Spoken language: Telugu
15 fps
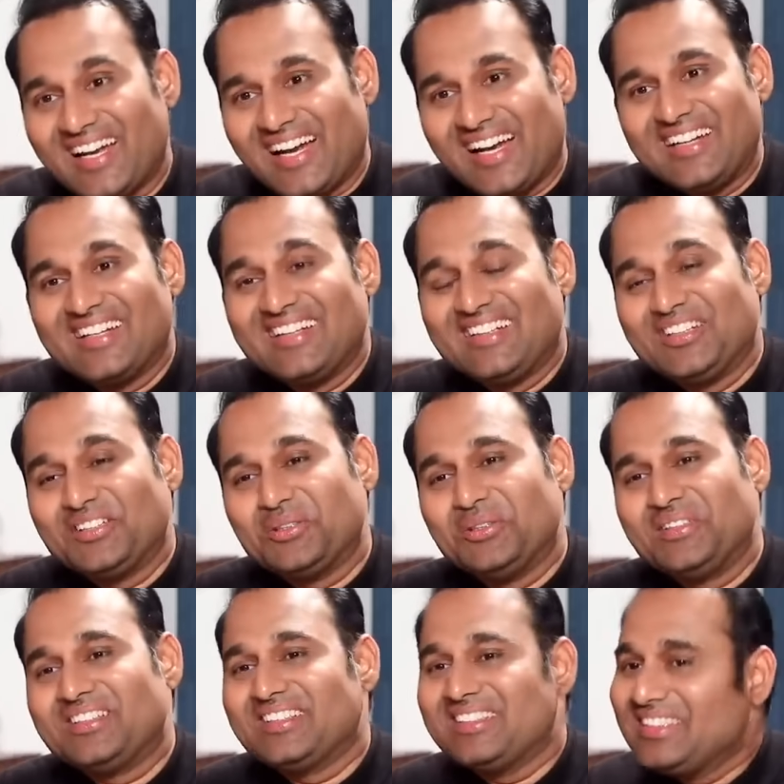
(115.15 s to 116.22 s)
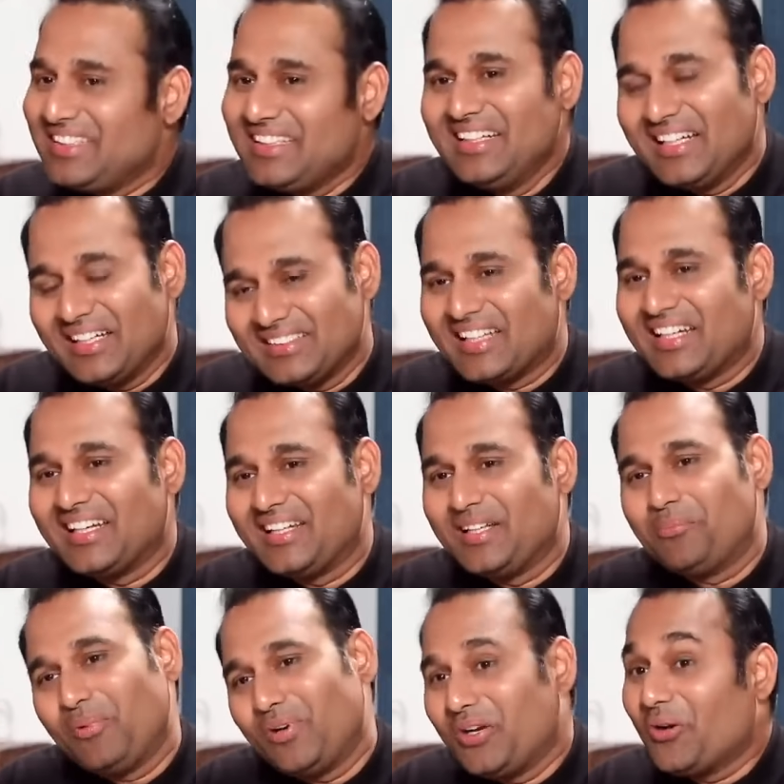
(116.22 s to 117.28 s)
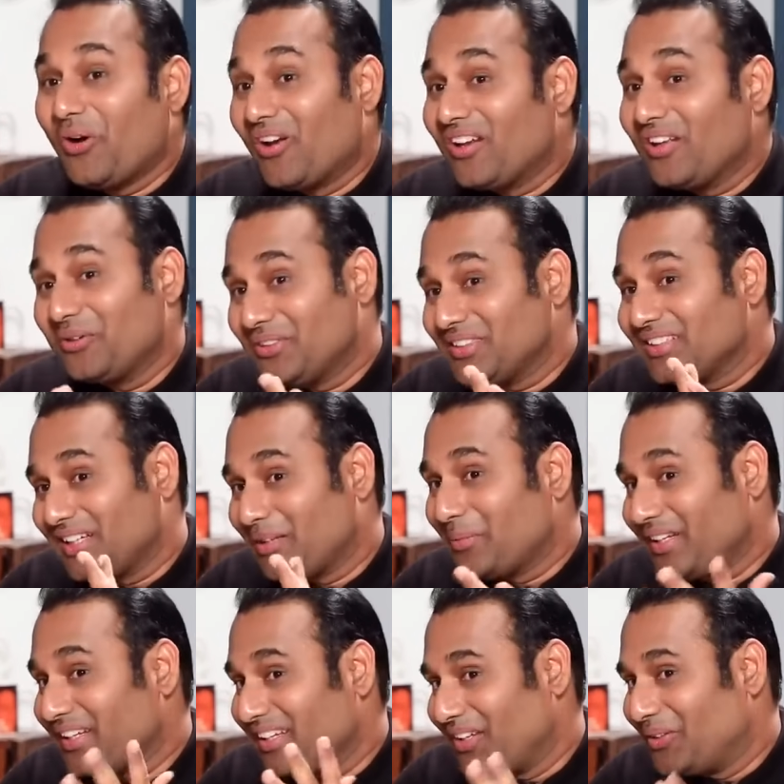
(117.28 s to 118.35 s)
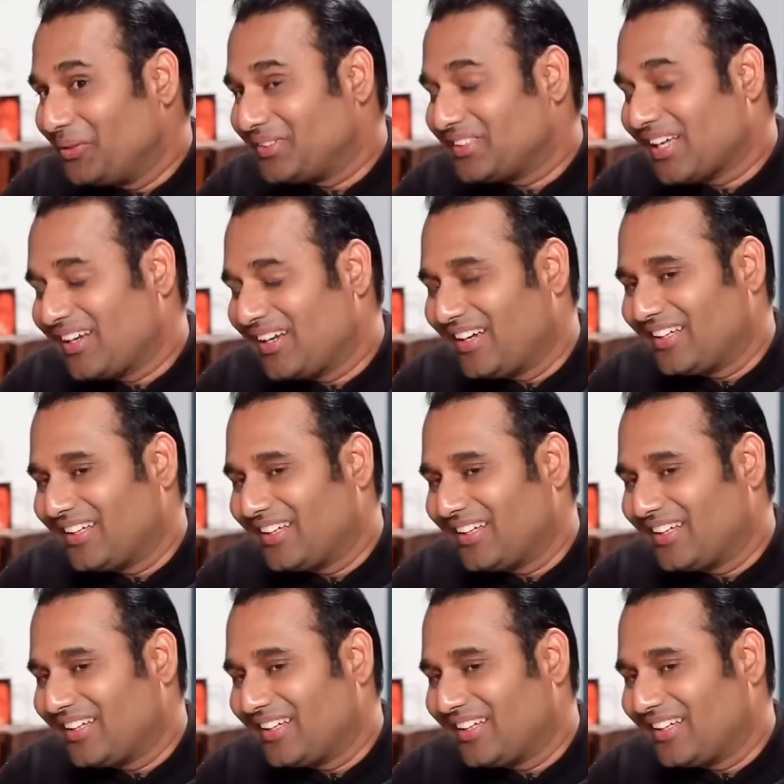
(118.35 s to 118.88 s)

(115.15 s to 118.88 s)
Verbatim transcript: అండని తీసుకొచ్చేసి ఇంటికి జరిగేది ఏంటంటే ఆన్లైన్ వచ్చింది కాబట్టి నేను చాలా